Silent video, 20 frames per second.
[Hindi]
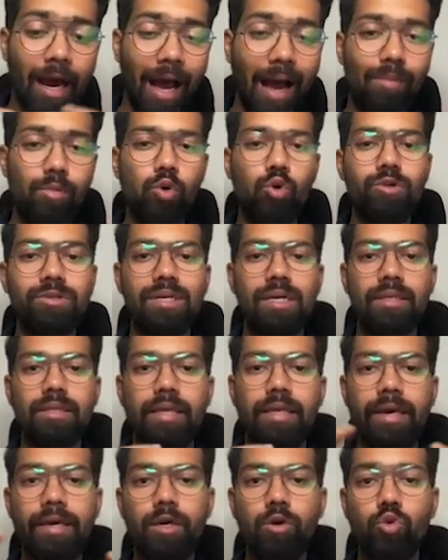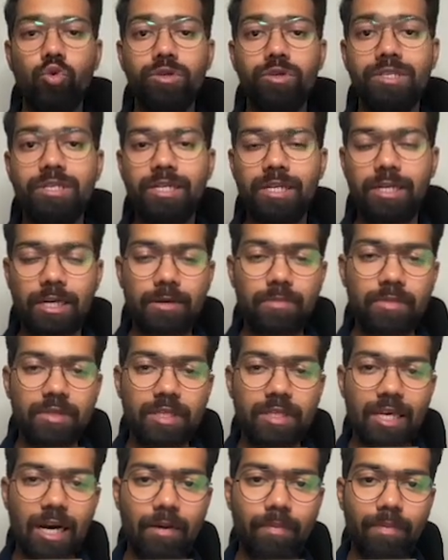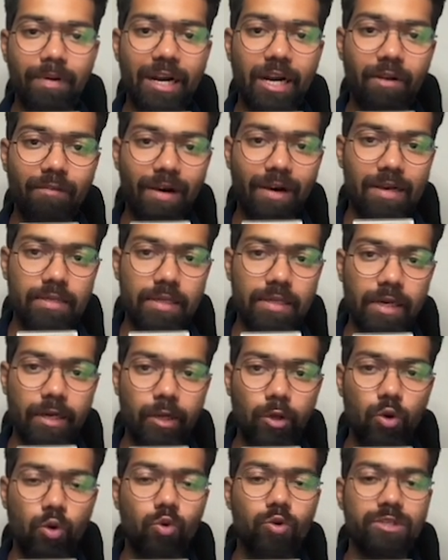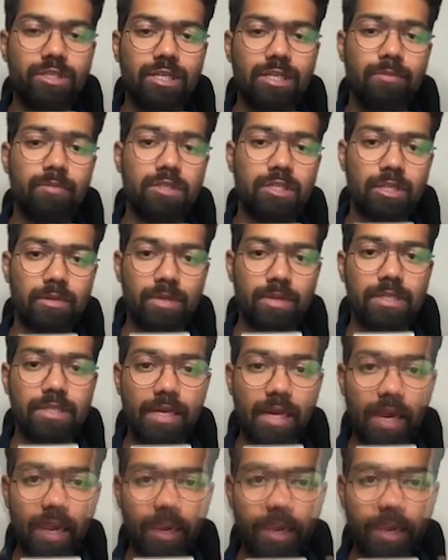अब हो सकता है कि कुछ टर्म्स यहाँ पर एडवांस लग रहे हो कुछ टर्म्स समझ ना